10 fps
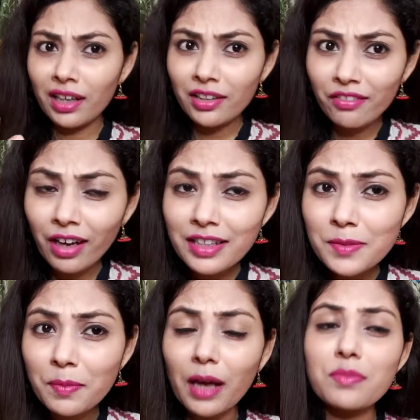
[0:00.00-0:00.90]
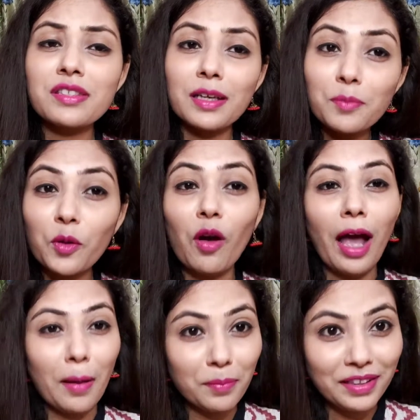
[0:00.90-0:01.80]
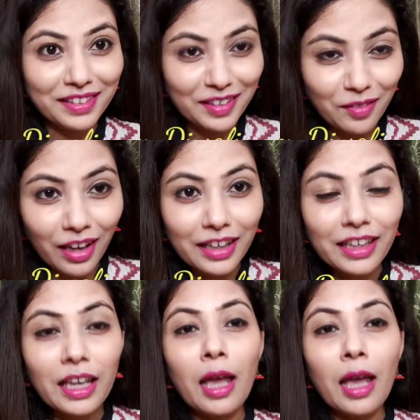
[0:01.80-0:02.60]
एडवांस में आप सबको हैप्पी दिवाली